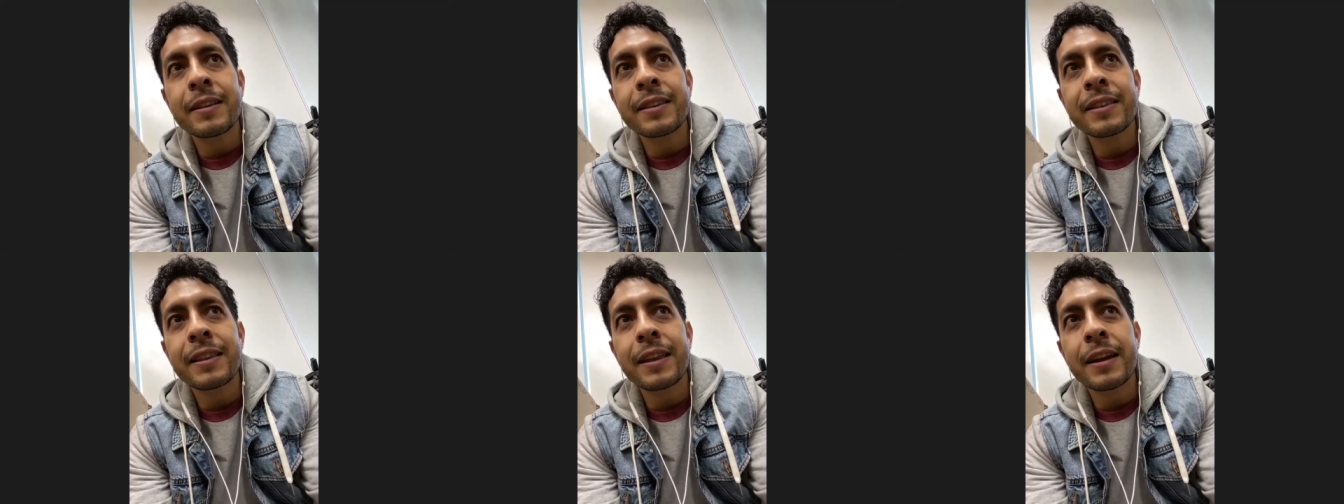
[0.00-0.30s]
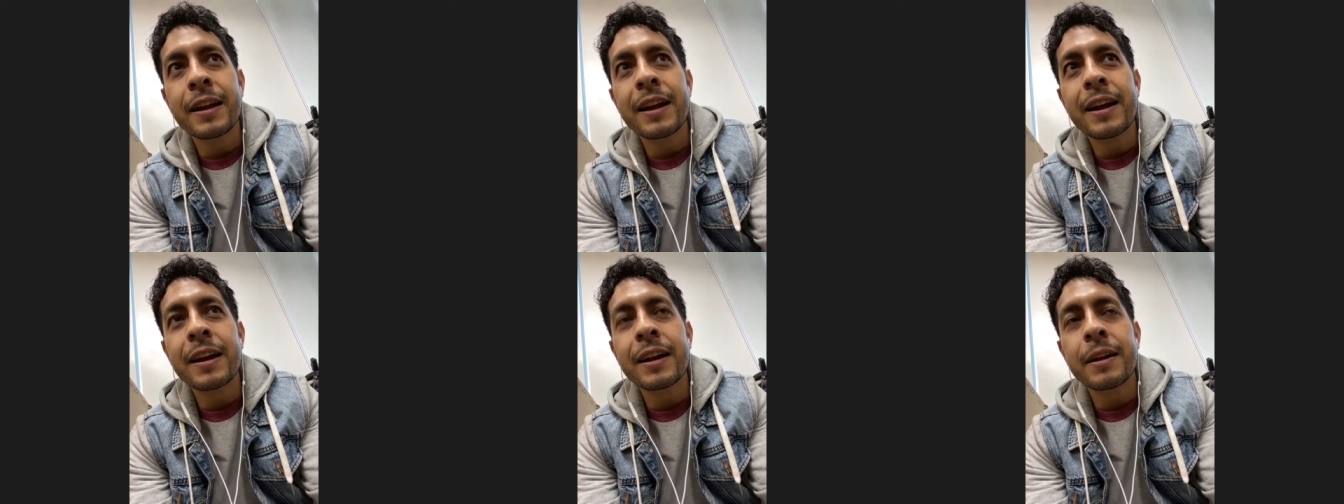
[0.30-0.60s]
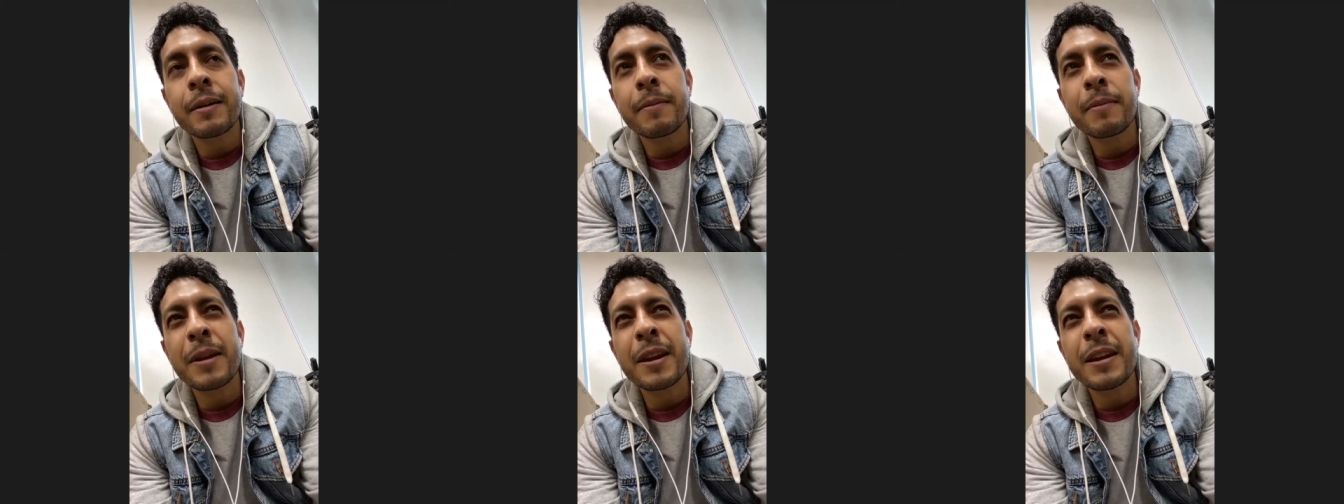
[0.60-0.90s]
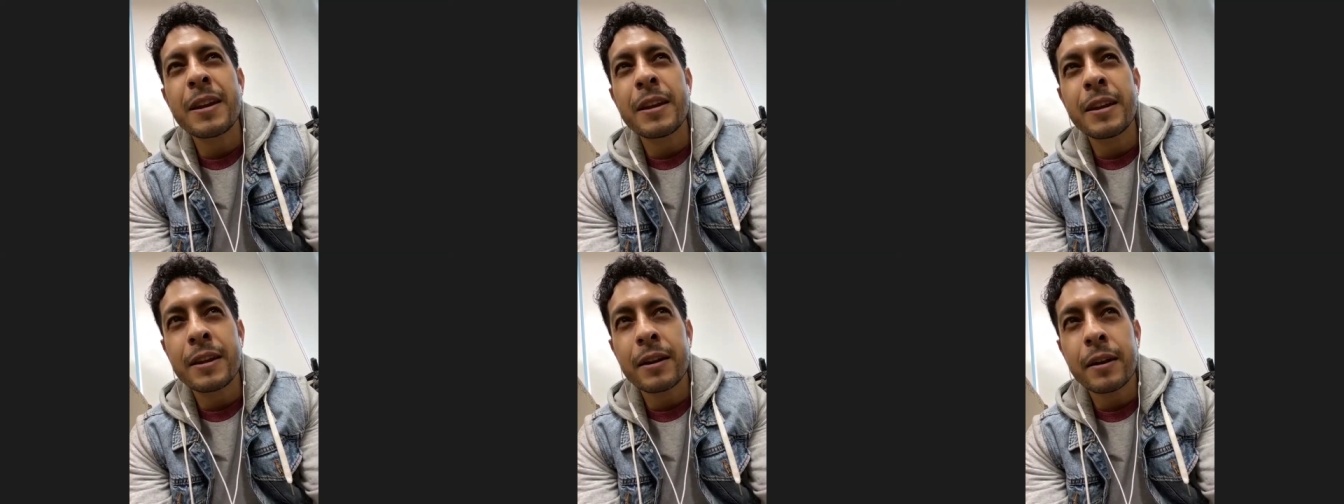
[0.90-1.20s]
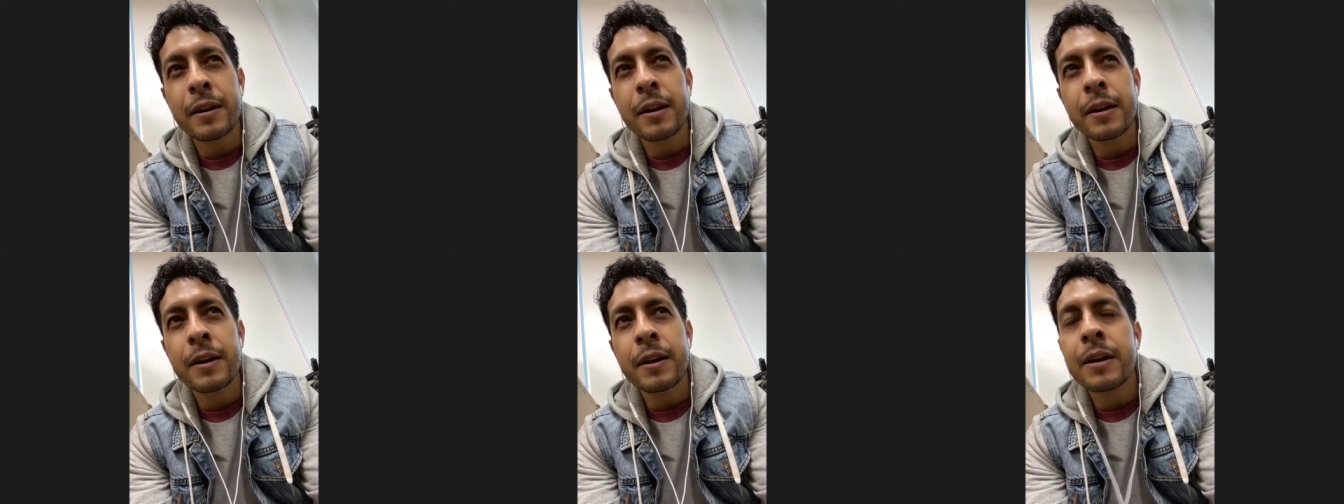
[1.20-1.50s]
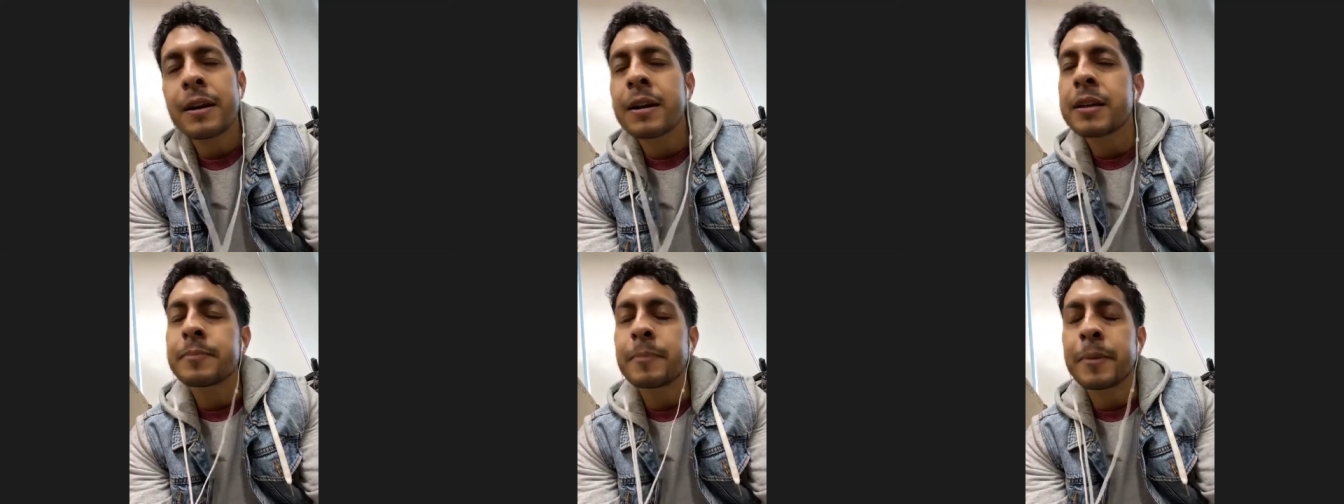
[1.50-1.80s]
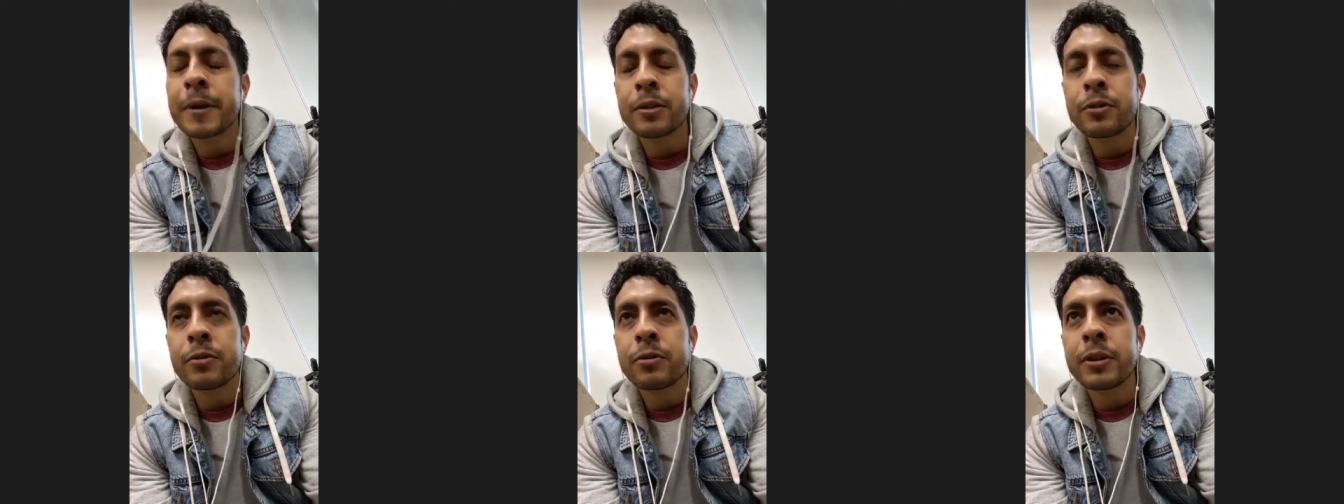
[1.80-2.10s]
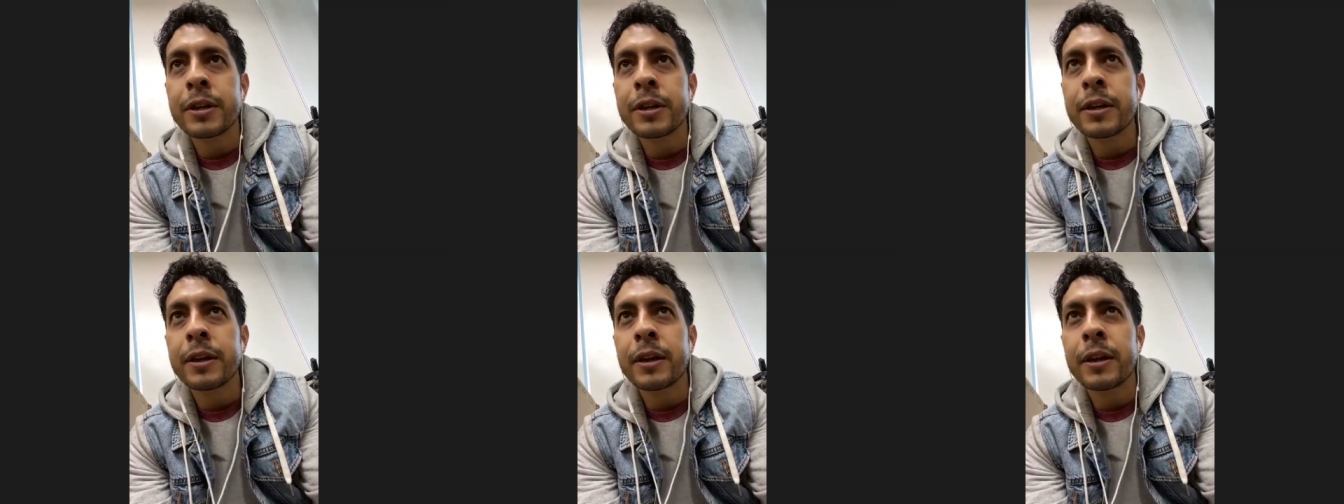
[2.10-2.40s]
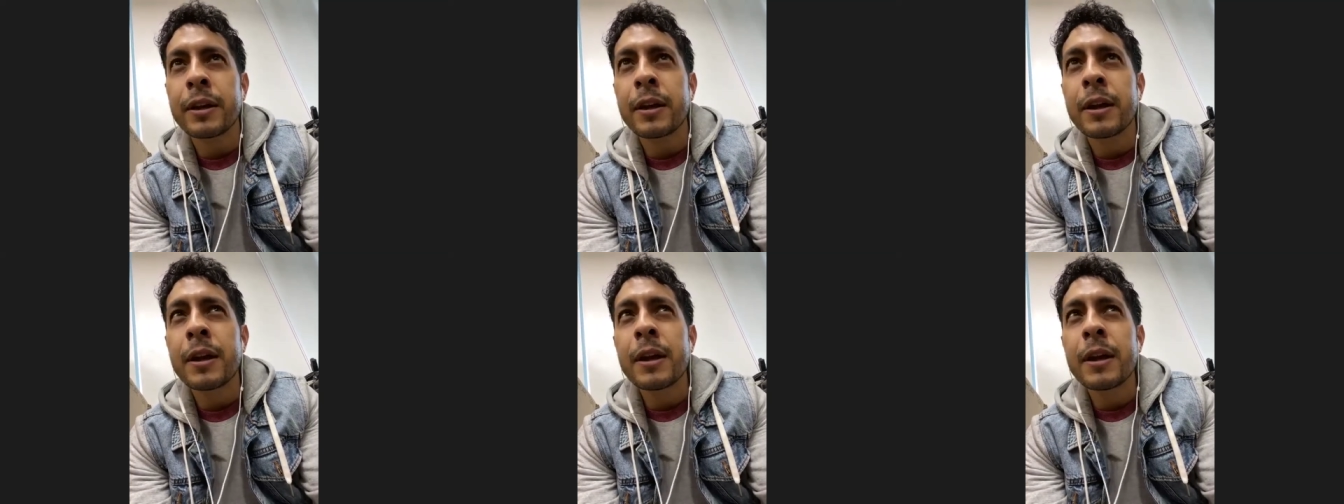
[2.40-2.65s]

tenga que venir en el aspecto de que